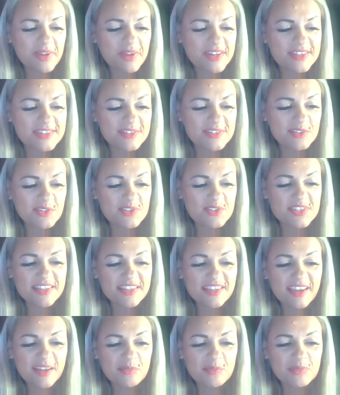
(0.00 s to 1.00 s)
bardzo
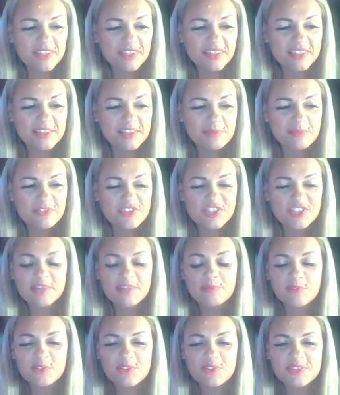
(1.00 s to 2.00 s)
doceniam
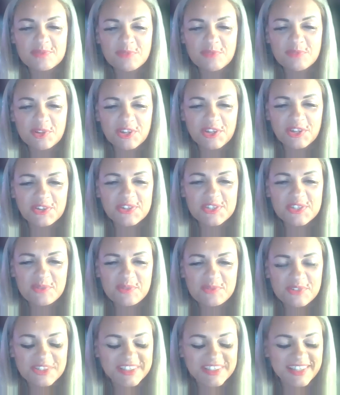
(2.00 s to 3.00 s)
wszechmoc mojej
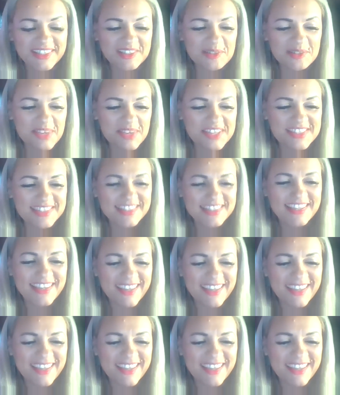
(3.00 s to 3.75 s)
osoby, natomiast